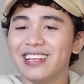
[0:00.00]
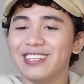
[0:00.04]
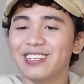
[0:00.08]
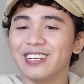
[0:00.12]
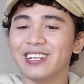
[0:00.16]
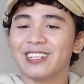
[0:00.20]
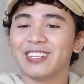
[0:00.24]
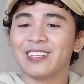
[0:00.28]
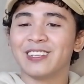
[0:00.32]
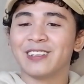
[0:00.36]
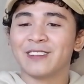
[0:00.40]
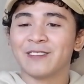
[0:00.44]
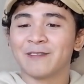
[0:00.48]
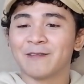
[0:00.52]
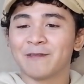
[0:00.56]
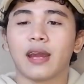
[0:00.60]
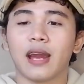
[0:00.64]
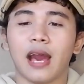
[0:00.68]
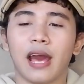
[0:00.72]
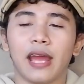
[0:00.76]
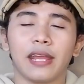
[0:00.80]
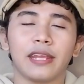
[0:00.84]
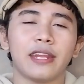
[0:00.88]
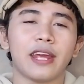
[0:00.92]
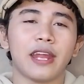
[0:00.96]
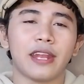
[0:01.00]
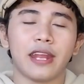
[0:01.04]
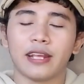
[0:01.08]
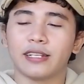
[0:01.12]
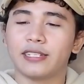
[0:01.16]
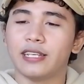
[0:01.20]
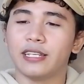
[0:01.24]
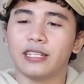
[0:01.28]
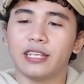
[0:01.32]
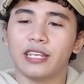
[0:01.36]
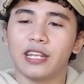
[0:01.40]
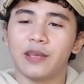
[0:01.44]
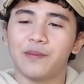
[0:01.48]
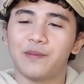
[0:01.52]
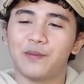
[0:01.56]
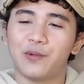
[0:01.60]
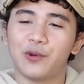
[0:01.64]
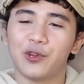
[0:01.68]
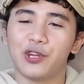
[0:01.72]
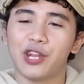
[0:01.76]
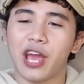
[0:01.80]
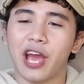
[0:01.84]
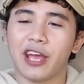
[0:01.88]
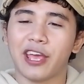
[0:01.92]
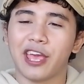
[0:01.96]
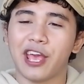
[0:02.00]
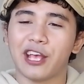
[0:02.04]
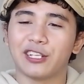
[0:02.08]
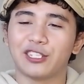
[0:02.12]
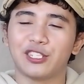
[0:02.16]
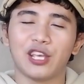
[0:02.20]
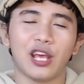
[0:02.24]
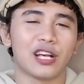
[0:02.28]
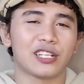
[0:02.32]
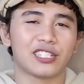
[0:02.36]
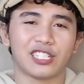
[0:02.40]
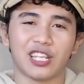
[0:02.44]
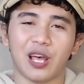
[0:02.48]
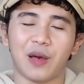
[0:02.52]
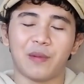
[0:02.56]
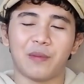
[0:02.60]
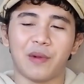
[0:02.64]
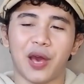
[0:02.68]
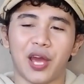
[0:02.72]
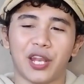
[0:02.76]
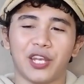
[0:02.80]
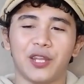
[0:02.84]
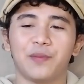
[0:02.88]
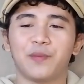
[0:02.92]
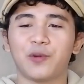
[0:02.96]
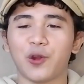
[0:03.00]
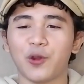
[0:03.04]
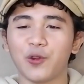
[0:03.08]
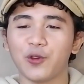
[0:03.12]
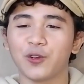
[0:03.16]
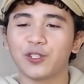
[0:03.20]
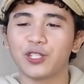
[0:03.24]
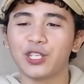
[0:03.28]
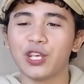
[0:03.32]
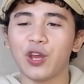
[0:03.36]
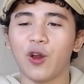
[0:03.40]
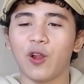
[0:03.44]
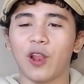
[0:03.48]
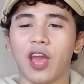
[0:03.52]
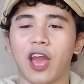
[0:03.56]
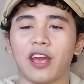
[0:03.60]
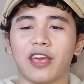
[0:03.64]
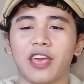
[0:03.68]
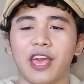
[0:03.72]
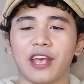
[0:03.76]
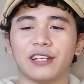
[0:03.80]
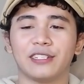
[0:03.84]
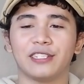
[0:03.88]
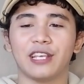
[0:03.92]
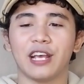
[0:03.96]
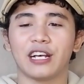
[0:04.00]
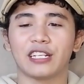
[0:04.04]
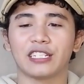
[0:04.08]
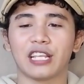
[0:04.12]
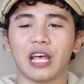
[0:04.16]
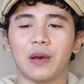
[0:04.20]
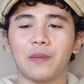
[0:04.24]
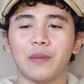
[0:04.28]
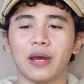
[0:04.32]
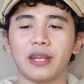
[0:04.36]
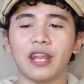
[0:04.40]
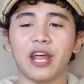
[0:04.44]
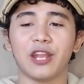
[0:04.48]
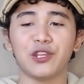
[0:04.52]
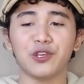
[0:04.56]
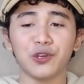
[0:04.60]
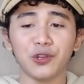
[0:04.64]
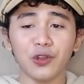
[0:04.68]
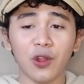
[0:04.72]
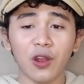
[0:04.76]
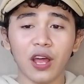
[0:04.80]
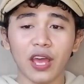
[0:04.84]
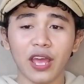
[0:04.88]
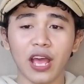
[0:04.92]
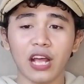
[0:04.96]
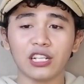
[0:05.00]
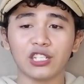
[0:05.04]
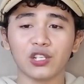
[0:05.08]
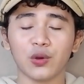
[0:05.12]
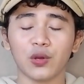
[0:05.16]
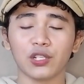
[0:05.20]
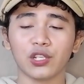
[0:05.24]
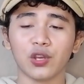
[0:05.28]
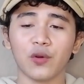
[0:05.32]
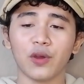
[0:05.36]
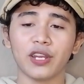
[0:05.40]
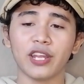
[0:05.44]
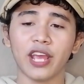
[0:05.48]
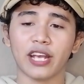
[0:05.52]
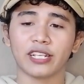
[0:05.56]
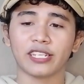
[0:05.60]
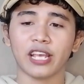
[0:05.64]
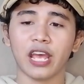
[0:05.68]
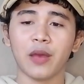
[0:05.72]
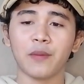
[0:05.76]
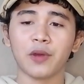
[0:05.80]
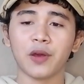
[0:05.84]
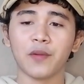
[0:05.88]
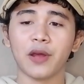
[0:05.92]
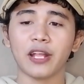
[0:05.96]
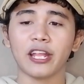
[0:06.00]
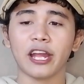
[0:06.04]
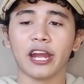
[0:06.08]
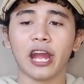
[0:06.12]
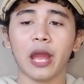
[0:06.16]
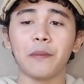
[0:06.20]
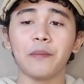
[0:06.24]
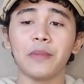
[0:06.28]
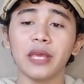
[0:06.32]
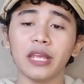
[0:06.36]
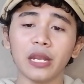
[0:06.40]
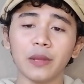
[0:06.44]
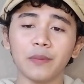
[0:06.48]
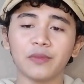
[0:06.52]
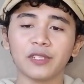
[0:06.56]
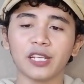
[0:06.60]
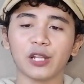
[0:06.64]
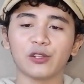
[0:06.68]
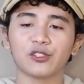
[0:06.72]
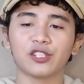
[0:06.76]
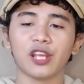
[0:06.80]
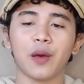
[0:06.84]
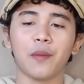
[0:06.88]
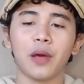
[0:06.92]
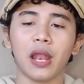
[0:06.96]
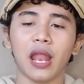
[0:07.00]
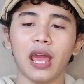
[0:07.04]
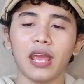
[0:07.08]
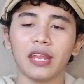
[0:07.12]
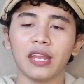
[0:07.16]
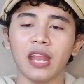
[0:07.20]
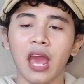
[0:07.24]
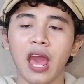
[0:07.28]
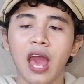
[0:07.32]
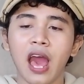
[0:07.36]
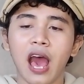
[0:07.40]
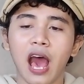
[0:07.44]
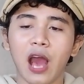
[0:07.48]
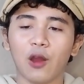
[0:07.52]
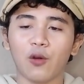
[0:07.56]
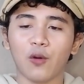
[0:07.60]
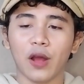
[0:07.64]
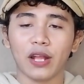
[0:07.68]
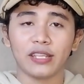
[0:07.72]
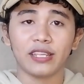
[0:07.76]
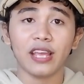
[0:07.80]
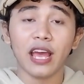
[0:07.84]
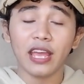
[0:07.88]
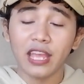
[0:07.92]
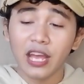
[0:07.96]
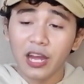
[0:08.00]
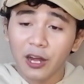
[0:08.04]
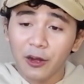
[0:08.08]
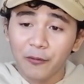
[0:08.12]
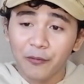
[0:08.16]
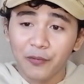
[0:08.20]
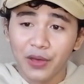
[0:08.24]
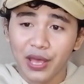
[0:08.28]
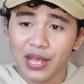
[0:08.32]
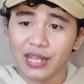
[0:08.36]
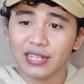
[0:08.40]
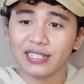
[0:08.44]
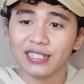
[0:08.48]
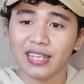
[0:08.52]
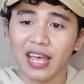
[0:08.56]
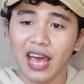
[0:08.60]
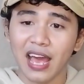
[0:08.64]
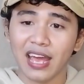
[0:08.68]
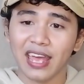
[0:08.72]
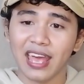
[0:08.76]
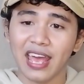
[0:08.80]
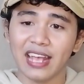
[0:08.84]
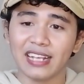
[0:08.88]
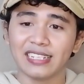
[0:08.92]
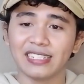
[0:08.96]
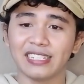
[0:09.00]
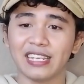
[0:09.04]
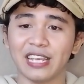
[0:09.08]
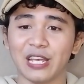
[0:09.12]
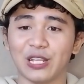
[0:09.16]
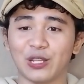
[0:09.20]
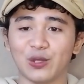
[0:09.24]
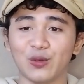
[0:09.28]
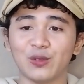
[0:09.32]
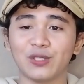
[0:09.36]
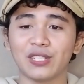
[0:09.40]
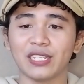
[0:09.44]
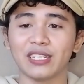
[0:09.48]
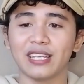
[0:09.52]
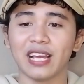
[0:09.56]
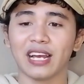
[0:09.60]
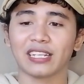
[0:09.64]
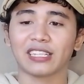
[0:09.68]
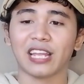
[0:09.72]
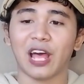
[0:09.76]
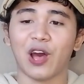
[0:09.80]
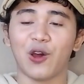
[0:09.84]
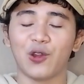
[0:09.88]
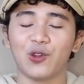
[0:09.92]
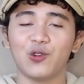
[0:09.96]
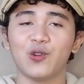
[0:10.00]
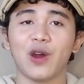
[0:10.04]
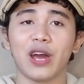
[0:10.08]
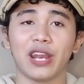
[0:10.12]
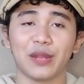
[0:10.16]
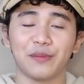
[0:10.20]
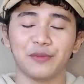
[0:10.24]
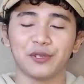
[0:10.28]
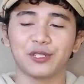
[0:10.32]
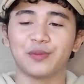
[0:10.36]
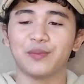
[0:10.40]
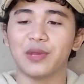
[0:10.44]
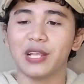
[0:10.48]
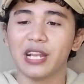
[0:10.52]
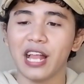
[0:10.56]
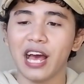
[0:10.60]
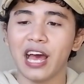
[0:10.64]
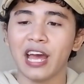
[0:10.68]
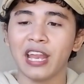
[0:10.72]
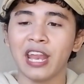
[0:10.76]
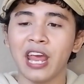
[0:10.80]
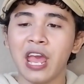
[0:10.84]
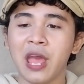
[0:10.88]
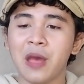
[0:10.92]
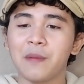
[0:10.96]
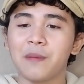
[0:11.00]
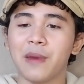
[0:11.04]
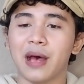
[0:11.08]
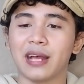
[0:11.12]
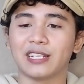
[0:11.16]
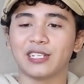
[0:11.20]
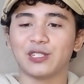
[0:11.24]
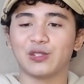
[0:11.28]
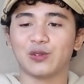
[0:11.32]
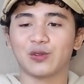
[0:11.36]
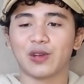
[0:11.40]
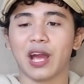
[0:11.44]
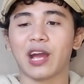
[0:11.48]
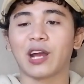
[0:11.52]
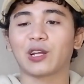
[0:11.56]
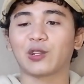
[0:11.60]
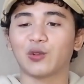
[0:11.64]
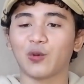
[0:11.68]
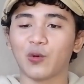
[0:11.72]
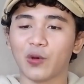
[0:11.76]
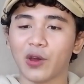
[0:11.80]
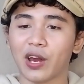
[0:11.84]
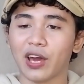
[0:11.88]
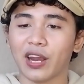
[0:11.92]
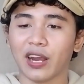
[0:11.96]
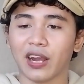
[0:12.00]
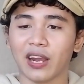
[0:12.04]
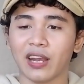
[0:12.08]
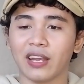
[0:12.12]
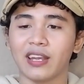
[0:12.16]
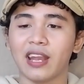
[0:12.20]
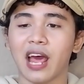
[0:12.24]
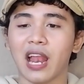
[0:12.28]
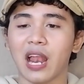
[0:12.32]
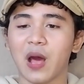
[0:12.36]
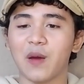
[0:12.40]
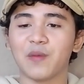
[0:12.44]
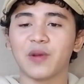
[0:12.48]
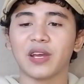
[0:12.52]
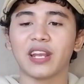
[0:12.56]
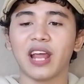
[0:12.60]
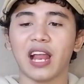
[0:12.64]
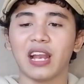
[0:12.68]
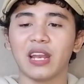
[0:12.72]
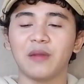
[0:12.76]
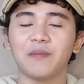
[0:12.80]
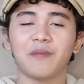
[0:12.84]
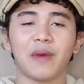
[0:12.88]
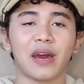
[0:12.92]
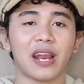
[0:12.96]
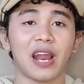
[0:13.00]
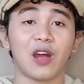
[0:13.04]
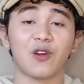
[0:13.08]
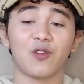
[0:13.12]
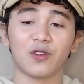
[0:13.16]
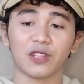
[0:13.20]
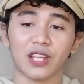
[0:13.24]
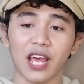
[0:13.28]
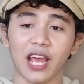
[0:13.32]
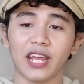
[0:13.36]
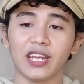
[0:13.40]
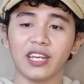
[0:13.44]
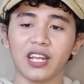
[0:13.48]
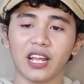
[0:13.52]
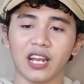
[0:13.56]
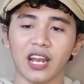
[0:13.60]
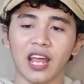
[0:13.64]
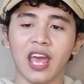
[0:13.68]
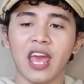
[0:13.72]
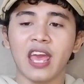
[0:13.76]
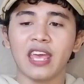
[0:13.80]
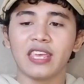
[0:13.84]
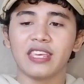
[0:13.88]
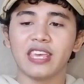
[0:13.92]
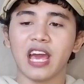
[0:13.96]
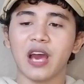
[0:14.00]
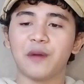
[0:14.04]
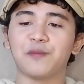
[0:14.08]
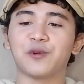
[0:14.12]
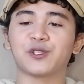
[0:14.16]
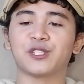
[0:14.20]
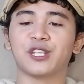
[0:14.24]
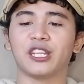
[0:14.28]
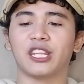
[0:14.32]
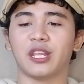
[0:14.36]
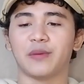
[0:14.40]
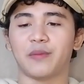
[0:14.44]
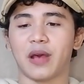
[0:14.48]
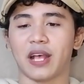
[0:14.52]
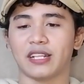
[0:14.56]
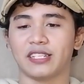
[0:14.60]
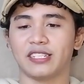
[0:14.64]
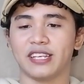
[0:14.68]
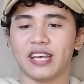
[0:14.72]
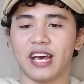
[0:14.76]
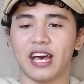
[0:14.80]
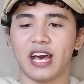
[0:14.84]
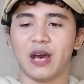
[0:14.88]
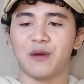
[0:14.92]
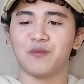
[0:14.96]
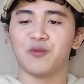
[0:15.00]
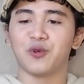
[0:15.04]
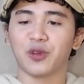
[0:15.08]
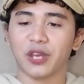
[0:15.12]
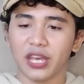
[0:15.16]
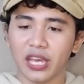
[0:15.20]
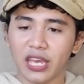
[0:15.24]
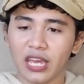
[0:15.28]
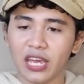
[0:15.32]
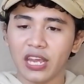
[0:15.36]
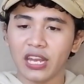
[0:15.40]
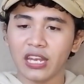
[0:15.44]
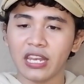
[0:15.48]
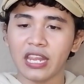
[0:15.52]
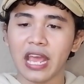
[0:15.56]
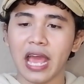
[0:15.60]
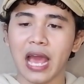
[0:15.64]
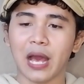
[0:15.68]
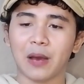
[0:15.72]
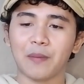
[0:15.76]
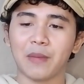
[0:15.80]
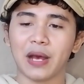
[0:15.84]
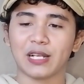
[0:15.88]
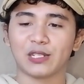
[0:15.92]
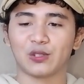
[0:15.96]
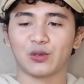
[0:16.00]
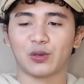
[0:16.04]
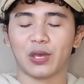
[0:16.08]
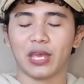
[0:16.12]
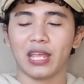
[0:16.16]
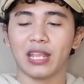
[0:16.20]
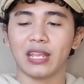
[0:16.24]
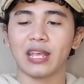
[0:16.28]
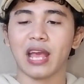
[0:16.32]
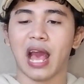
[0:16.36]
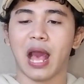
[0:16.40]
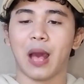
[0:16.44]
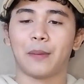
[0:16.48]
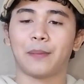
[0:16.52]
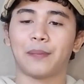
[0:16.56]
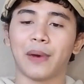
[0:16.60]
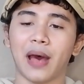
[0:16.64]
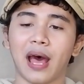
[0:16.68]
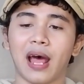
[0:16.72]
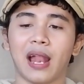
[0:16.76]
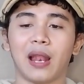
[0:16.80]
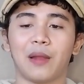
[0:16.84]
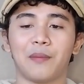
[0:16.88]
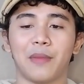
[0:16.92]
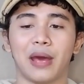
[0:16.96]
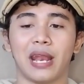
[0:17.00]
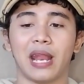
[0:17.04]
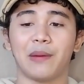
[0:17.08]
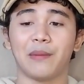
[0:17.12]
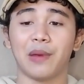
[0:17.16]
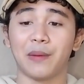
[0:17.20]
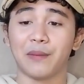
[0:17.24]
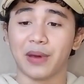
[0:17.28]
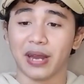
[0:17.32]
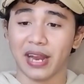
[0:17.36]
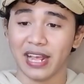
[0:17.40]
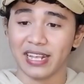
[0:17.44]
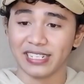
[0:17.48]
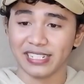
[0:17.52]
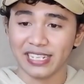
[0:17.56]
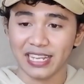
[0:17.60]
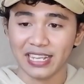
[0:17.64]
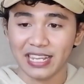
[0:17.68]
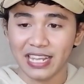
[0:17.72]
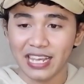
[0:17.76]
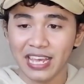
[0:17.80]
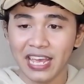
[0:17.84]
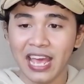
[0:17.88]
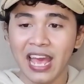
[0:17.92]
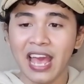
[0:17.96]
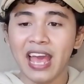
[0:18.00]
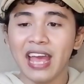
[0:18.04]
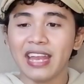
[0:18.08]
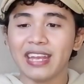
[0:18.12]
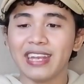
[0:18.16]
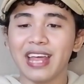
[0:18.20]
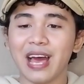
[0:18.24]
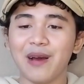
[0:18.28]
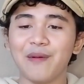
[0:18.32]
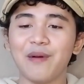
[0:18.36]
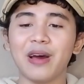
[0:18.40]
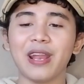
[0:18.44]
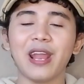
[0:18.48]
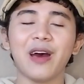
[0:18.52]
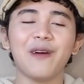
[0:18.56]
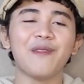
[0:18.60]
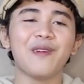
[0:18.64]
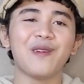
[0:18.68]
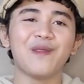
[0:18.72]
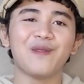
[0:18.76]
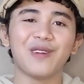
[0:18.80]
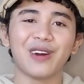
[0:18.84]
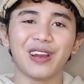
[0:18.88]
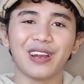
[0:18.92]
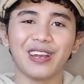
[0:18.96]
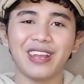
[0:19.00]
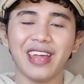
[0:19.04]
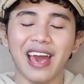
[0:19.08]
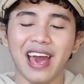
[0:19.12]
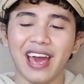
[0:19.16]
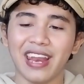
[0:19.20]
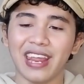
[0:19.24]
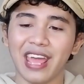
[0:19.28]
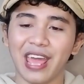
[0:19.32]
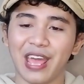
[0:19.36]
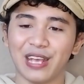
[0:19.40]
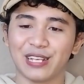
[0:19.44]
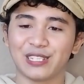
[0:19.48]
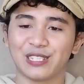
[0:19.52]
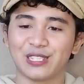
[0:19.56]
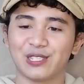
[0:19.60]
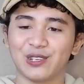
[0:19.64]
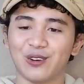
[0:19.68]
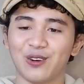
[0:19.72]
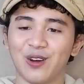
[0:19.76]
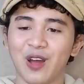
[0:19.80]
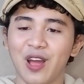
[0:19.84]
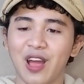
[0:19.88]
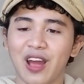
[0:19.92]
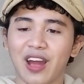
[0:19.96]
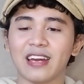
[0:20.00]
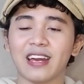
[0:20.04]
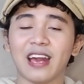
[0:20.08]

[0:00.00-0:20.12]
Lanjut. Kai dan NCT debut di agensi yang sama, diproduksi oleh agensi yang sama dan you know lah ya, cowok-cowok di SM kebanyakan mirip satu sama lain. Aku aja yang ngefans agensi itu sejak tahun 2009 masih suka ketuker dalam ngenalin para anggota Idol. Ya positif aja, mungkin yang masukin gak hafal mana member NCT dan mana member dari EXO.